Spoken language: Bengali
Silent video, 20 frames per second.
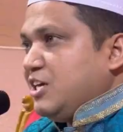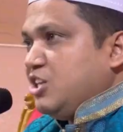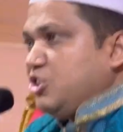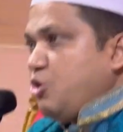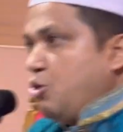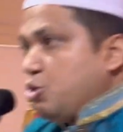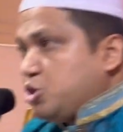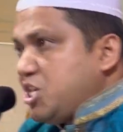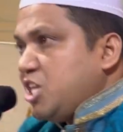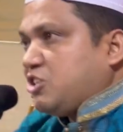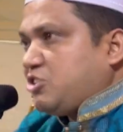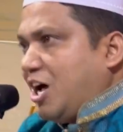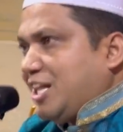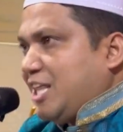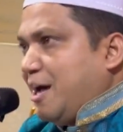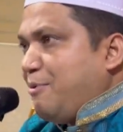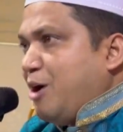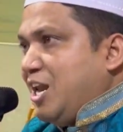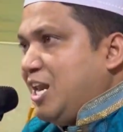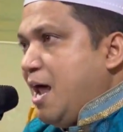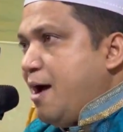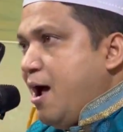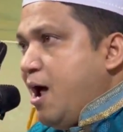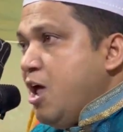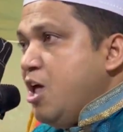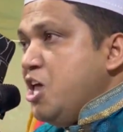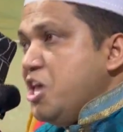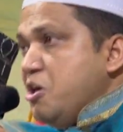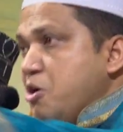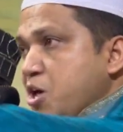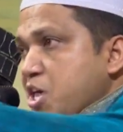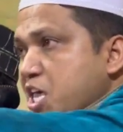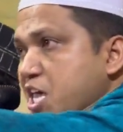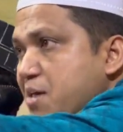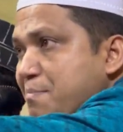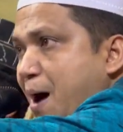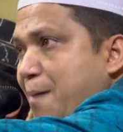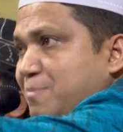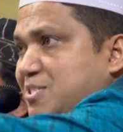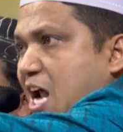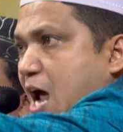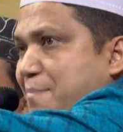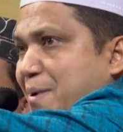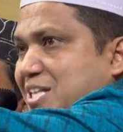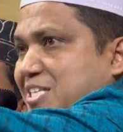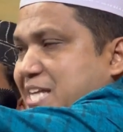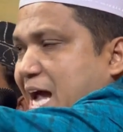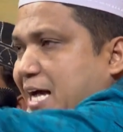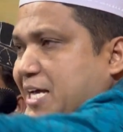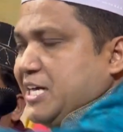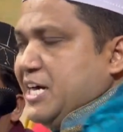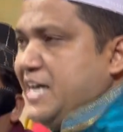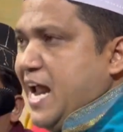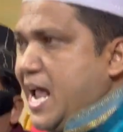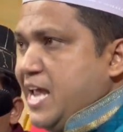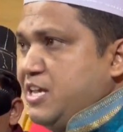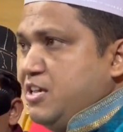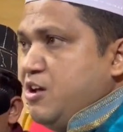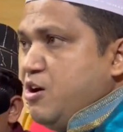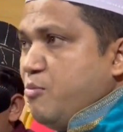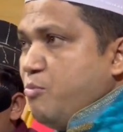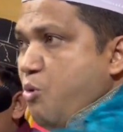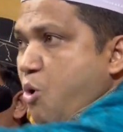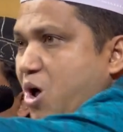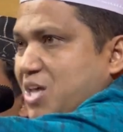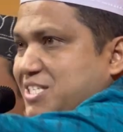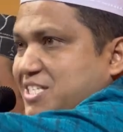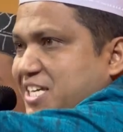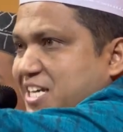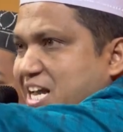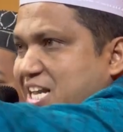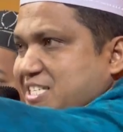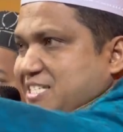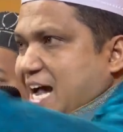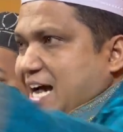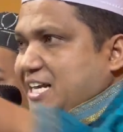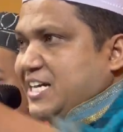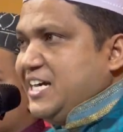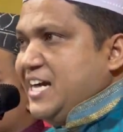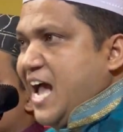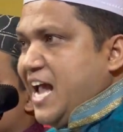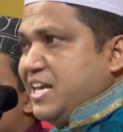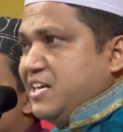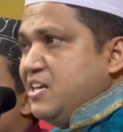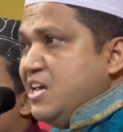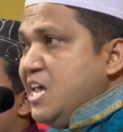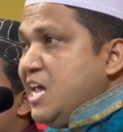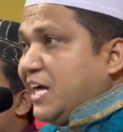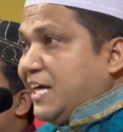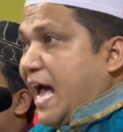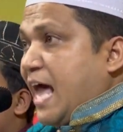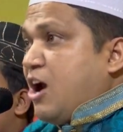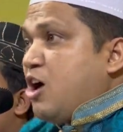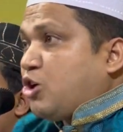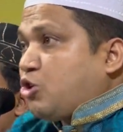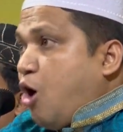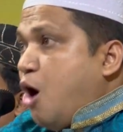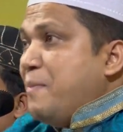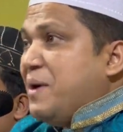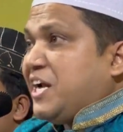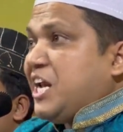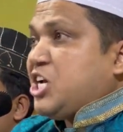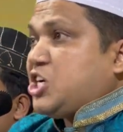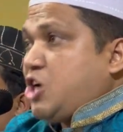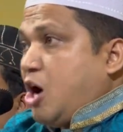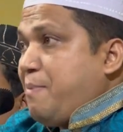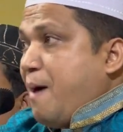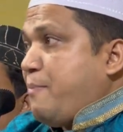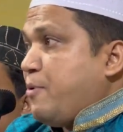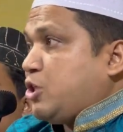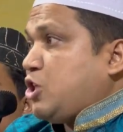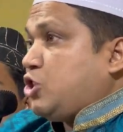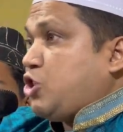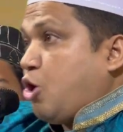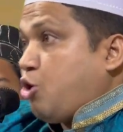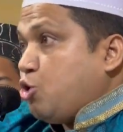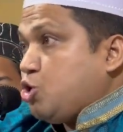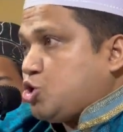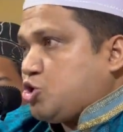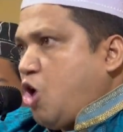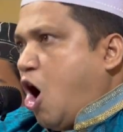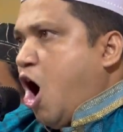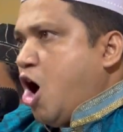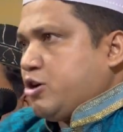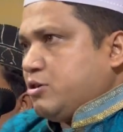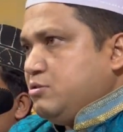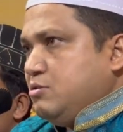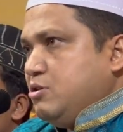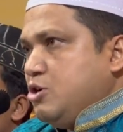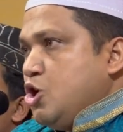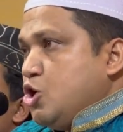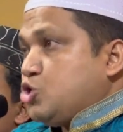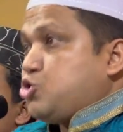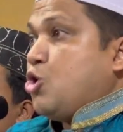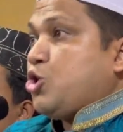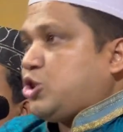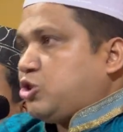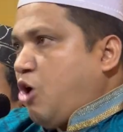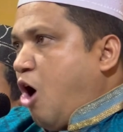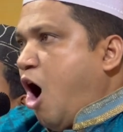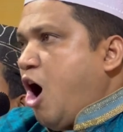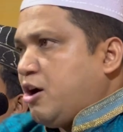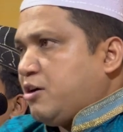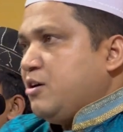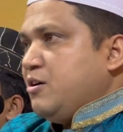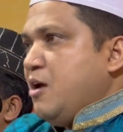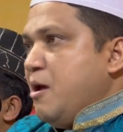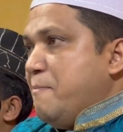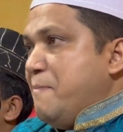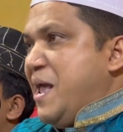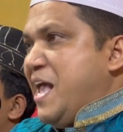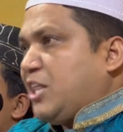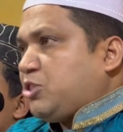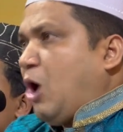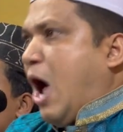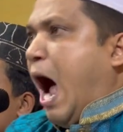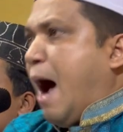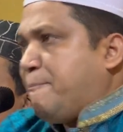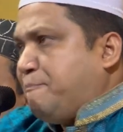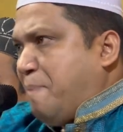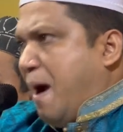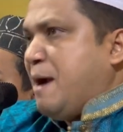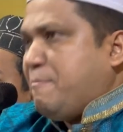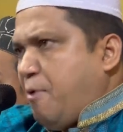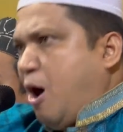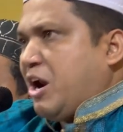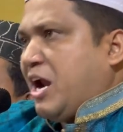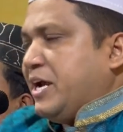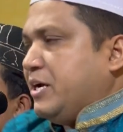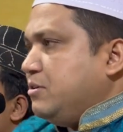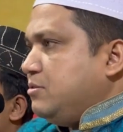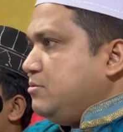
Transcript: কিন্তু উচিত কথা বললে ইমাম সাহেবের চাকরি নাই মুয়াজ্জিনের চাকরি নাই কারণ কমিটির সভাপতি তো ঘুষখোর সুদখোর মেয়ে তো হাফ প্যান্ট পরে